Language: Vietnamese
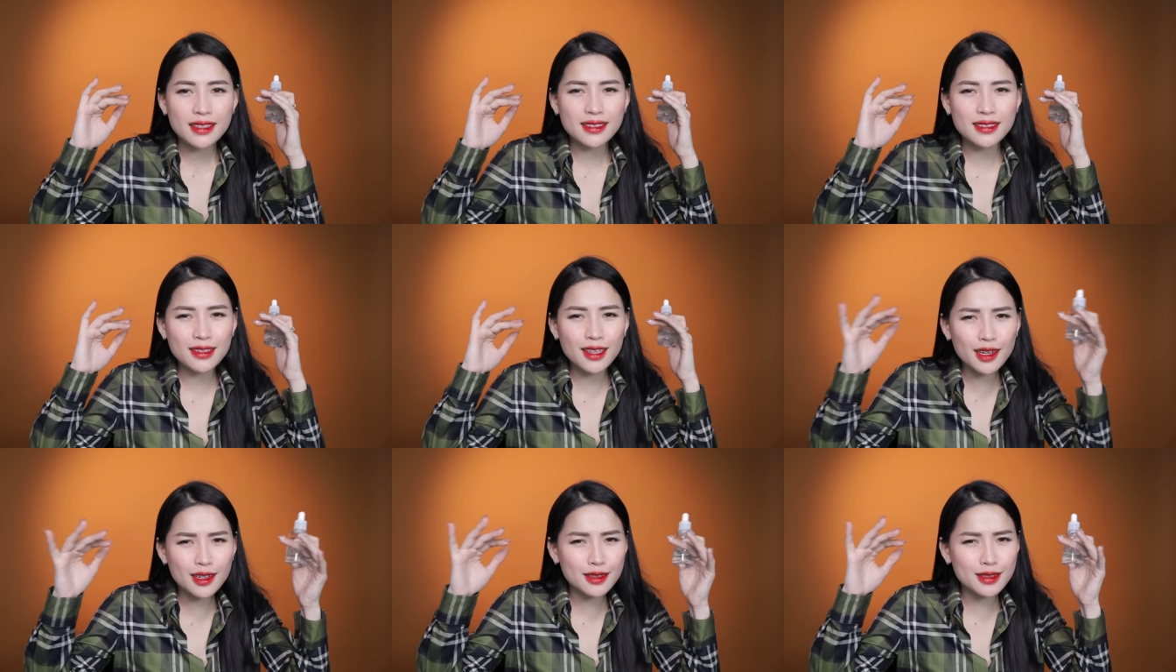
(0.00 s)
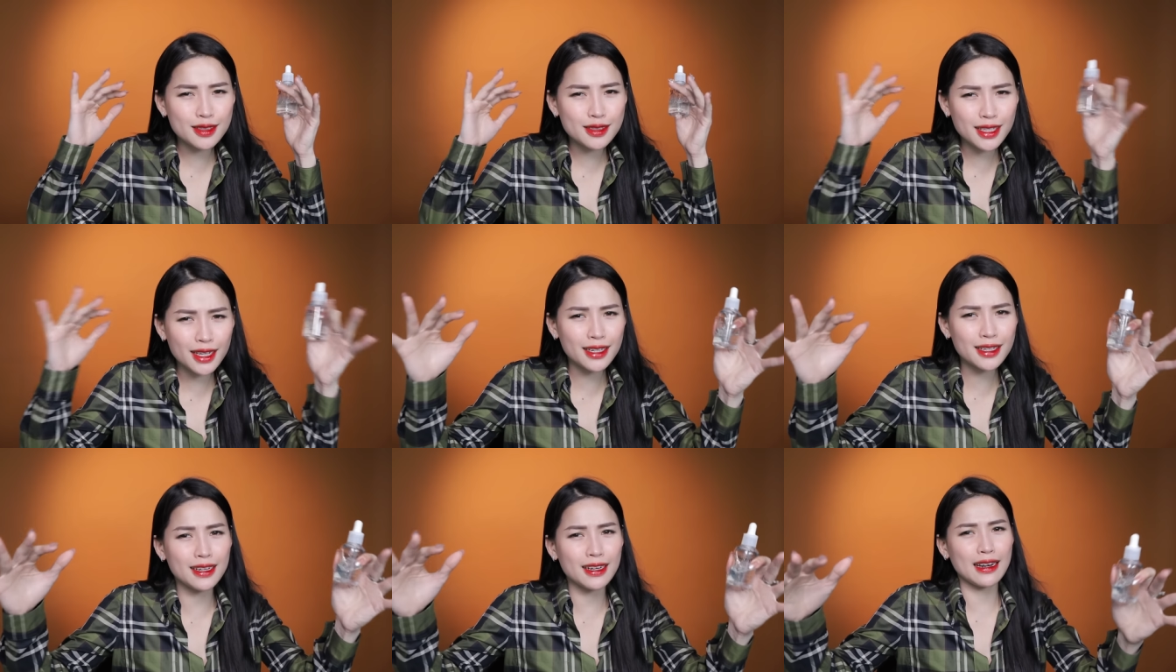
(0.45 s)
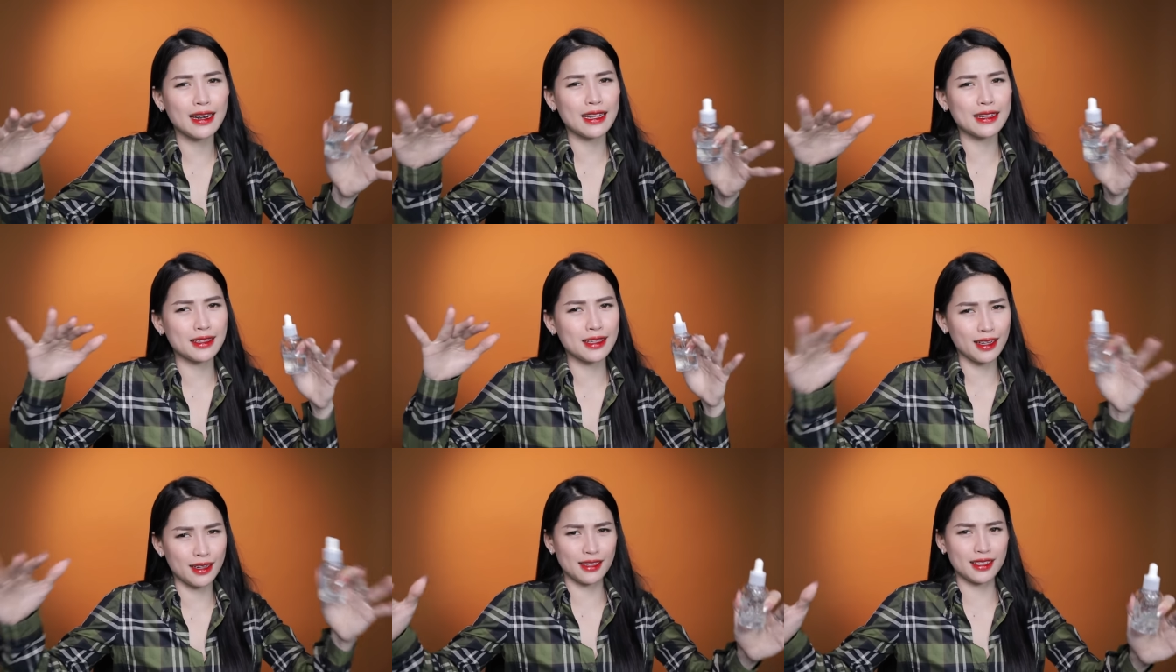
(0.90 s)
rất
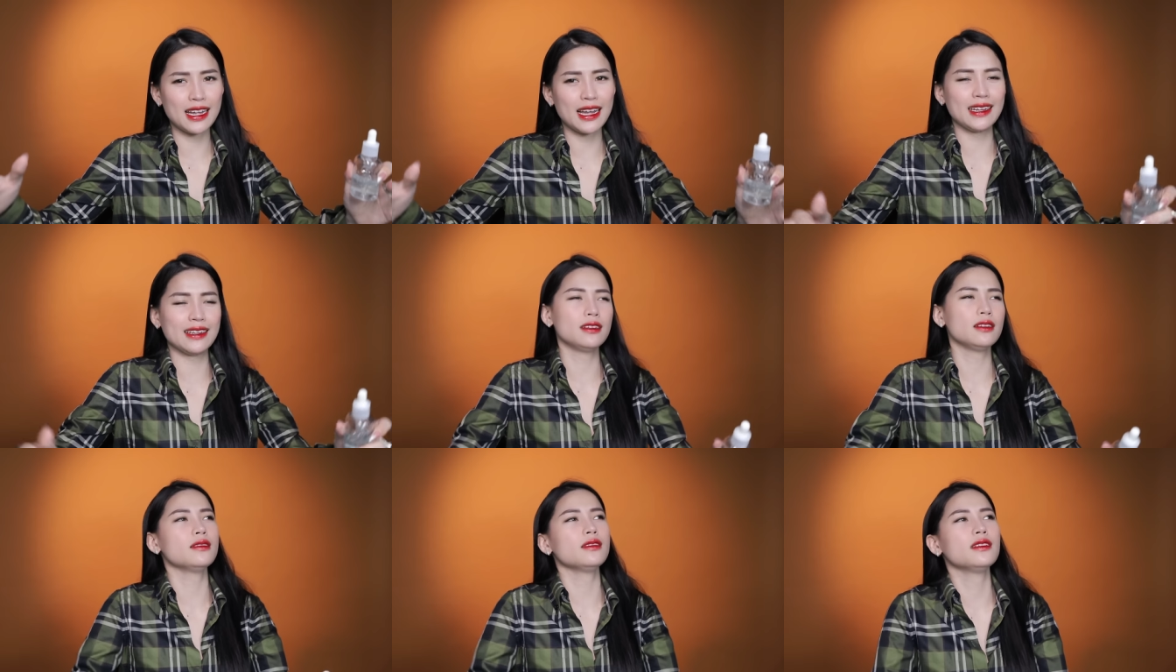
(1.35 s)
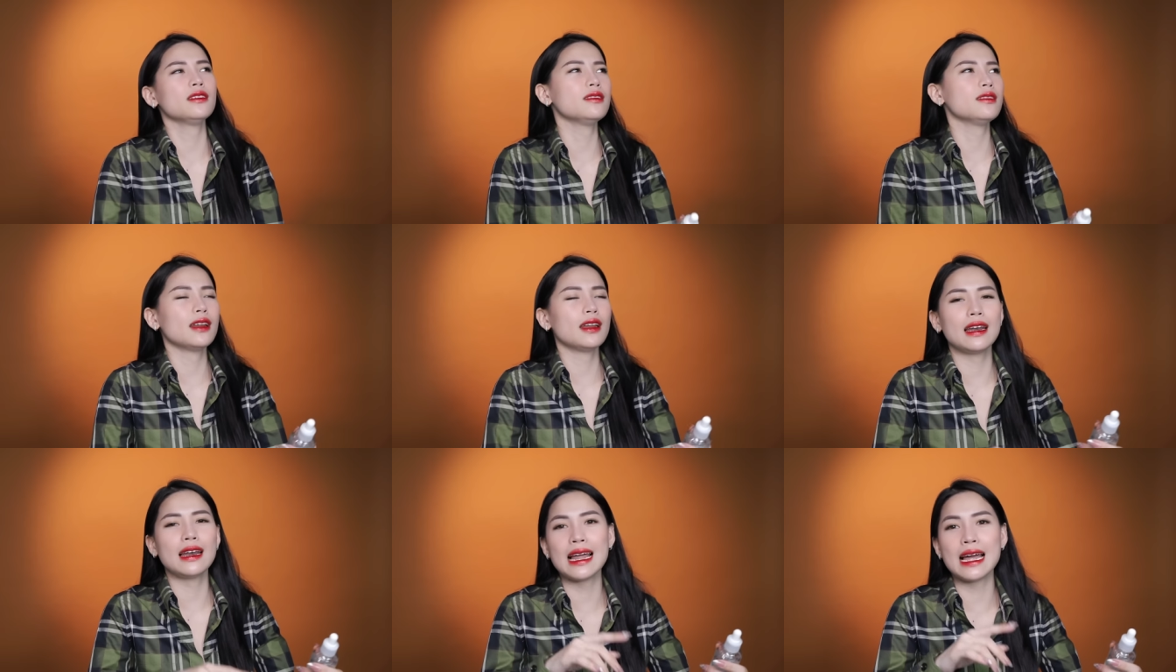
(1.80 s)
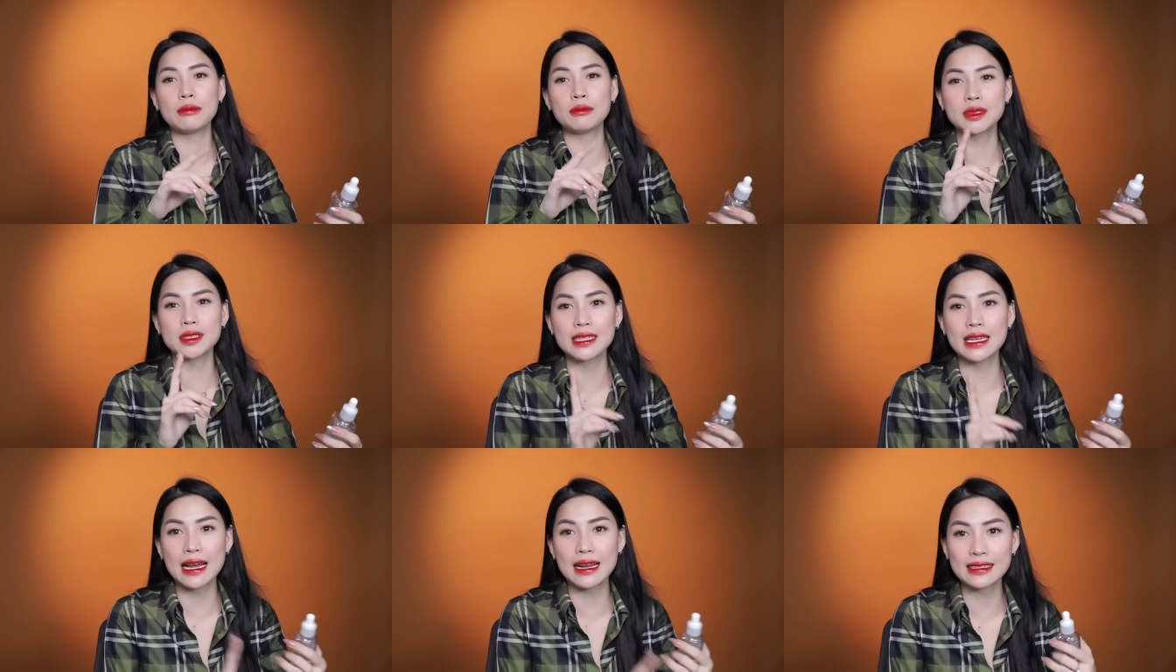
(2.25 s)
là thần thánh như là
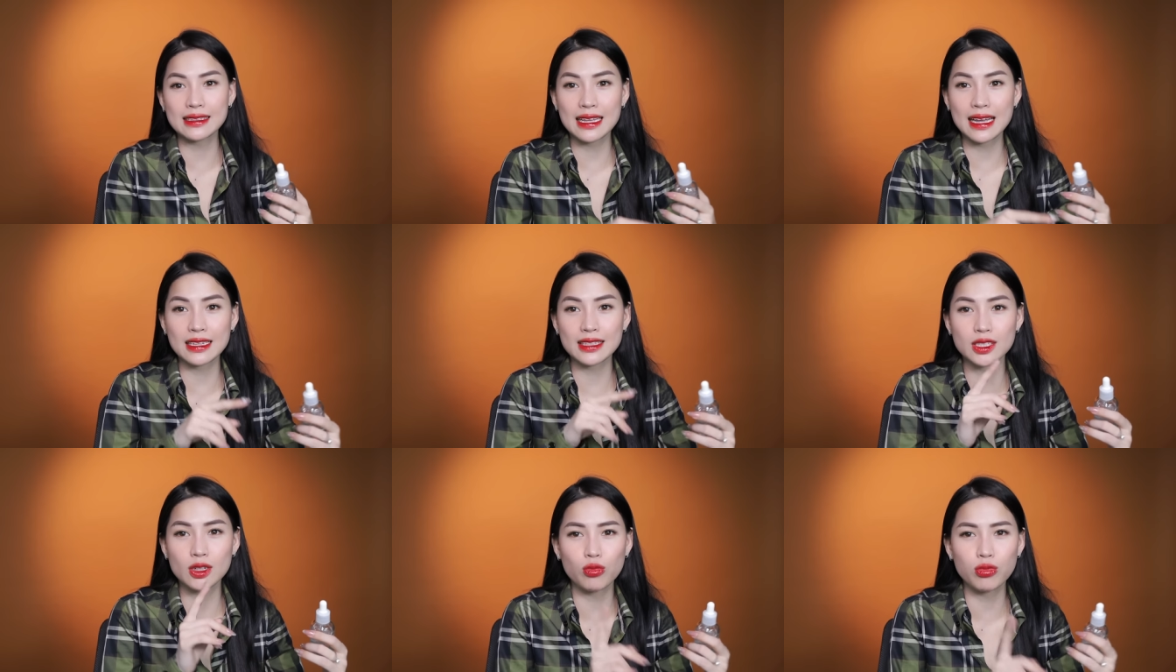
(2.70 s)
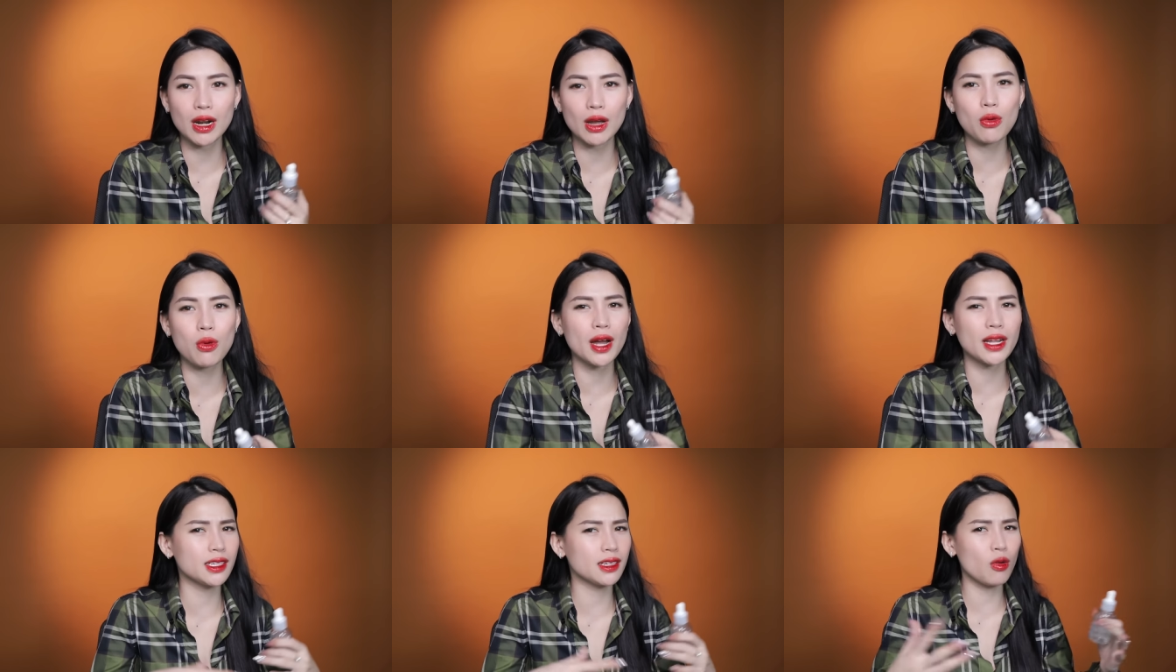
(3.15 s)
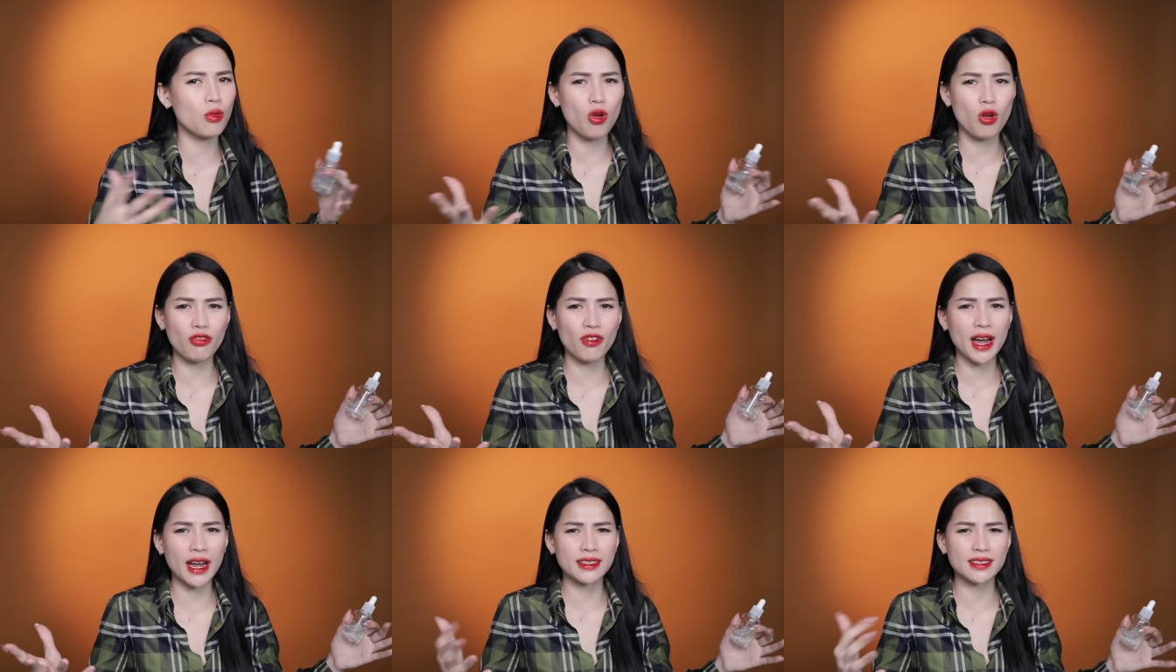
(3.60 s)
làm sáng da, chống lão hóa thì không
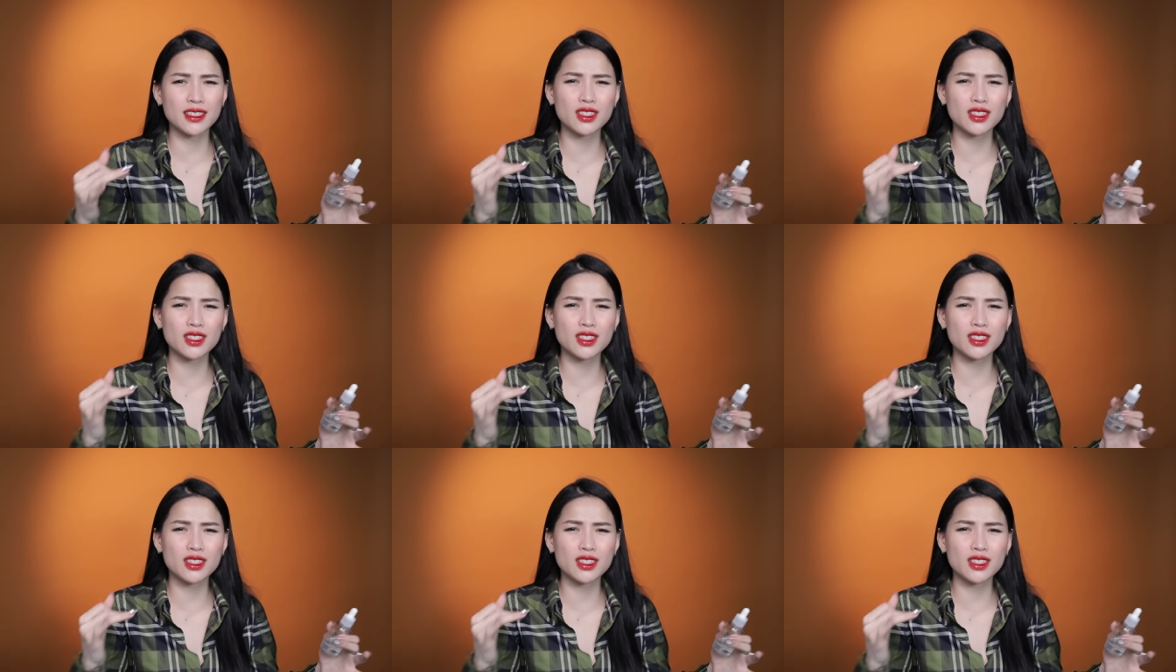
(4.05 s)
có phải.